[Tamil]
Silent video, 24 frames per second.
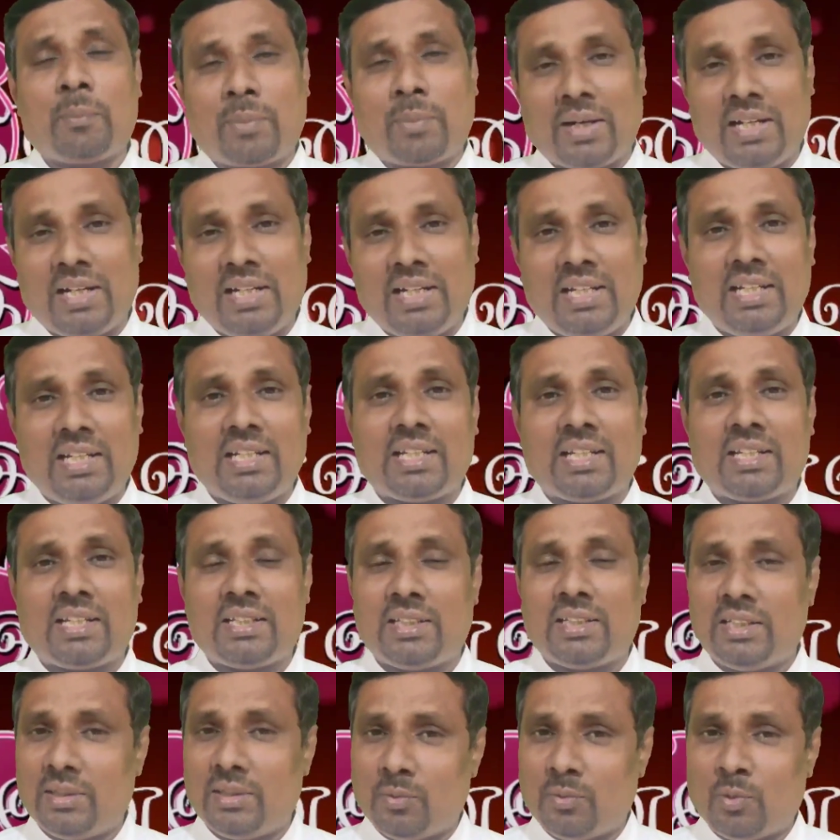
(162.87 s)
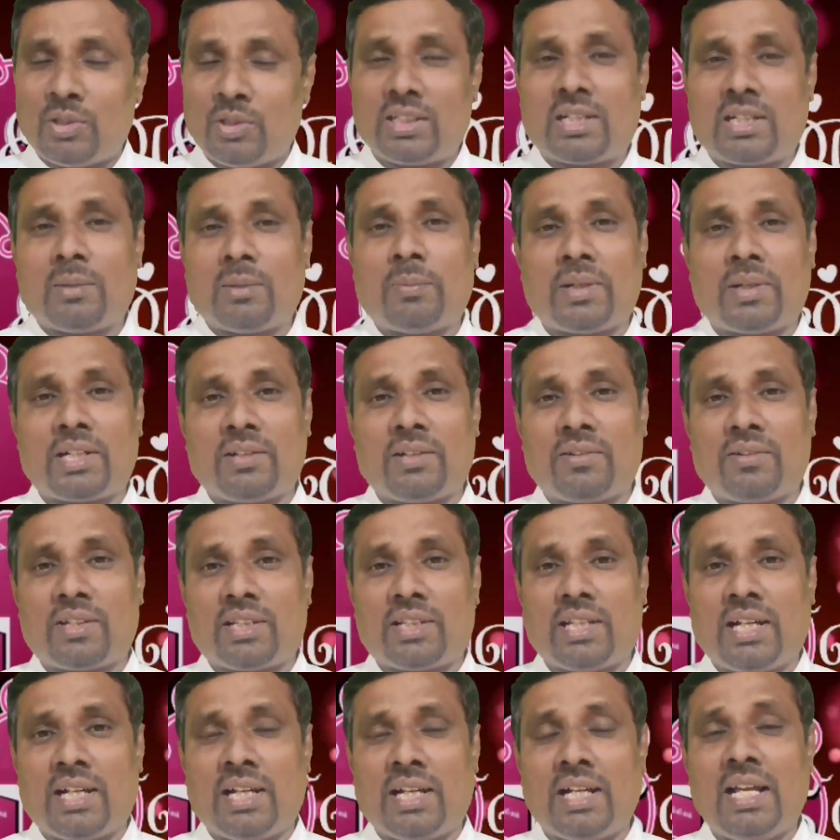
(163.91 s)
பள்ளியிலிருந்து ஒதுக்கப்பட்டவர்
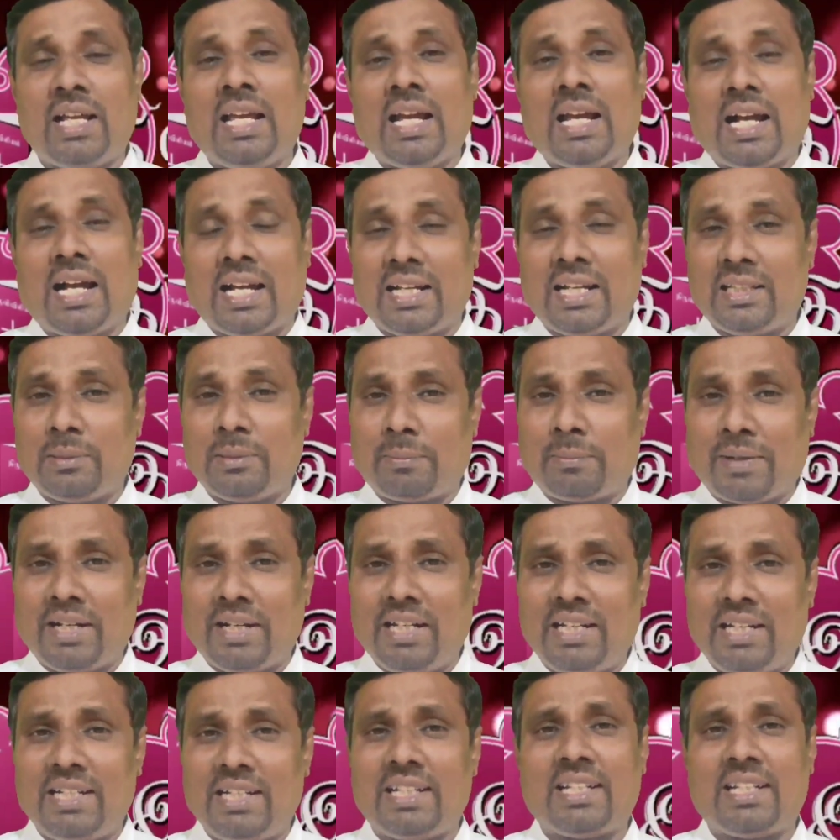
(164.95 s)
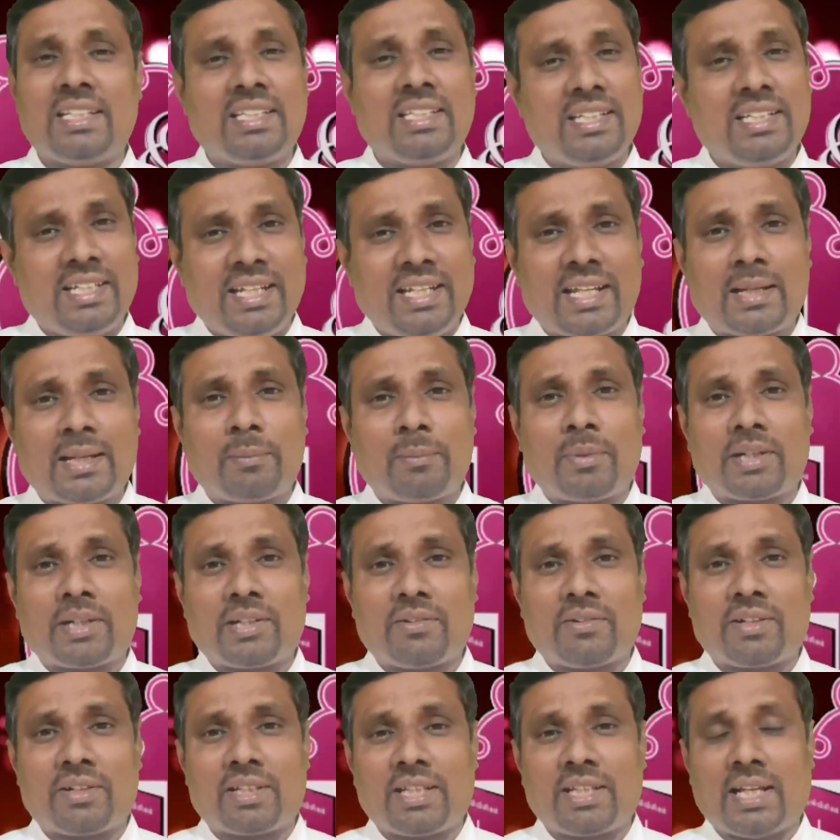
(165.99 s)
தான் அல்லது பள்ளியிலிருந்து
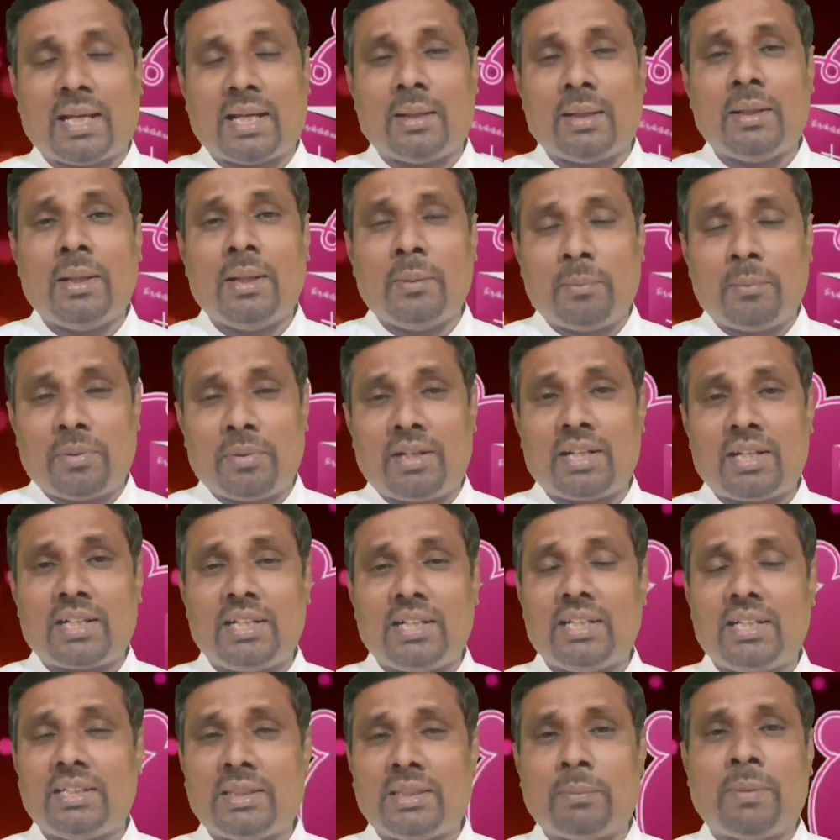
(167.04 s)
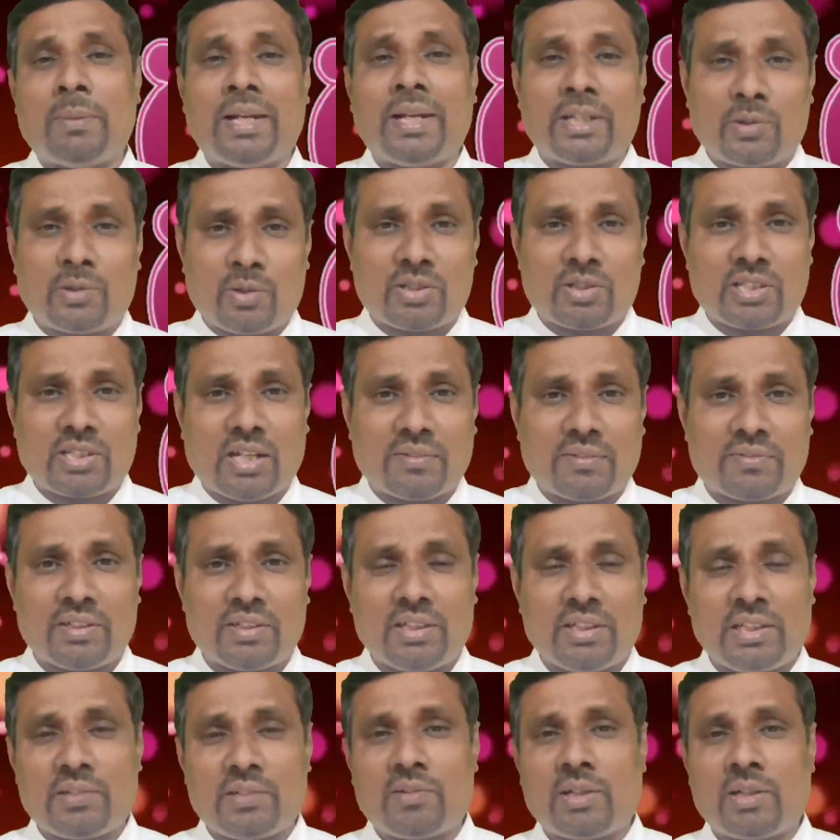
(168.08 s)
நீக்கப்பட்டவர் தான் பிறகு இந்த மைக்ரோசாஃப்ட்
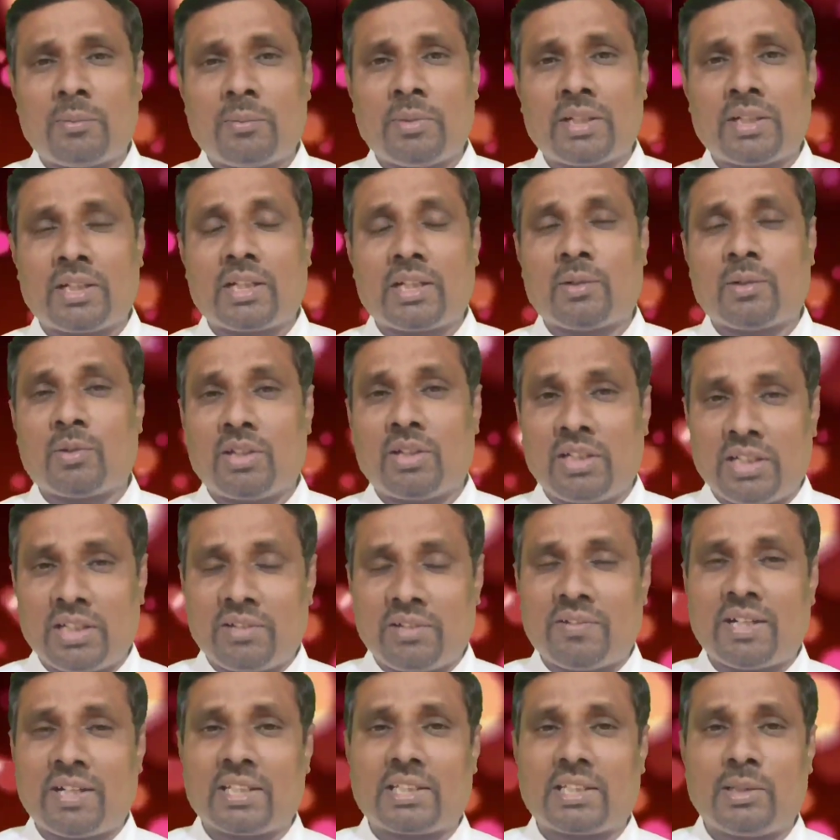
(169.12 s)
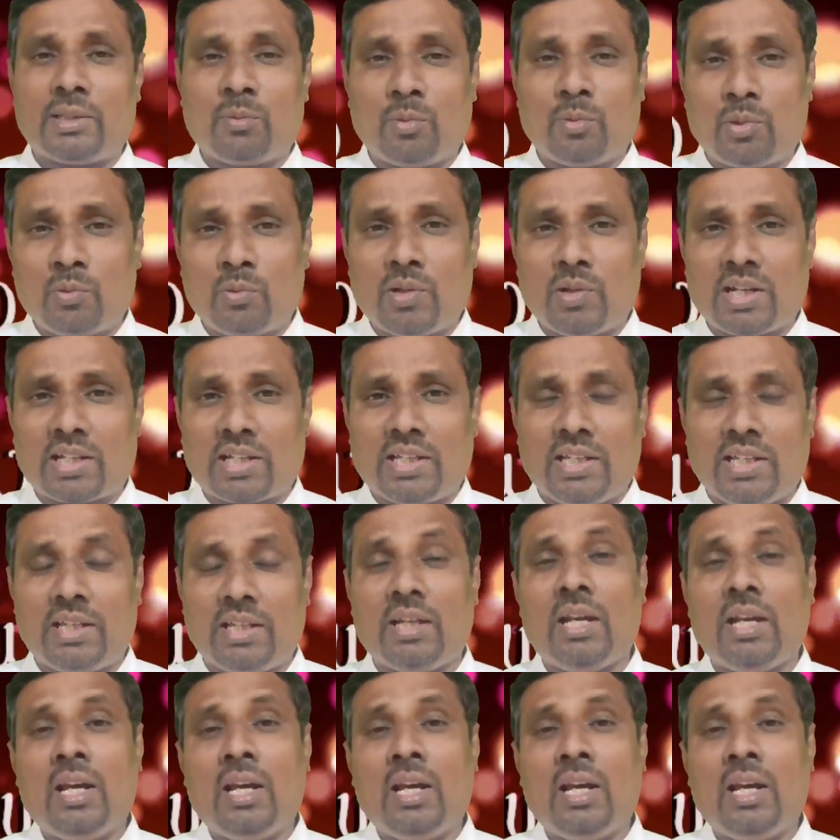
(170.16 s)
நிறுவனம் என்கிற ஒரு நிறுவனத்தை உருவாக்கி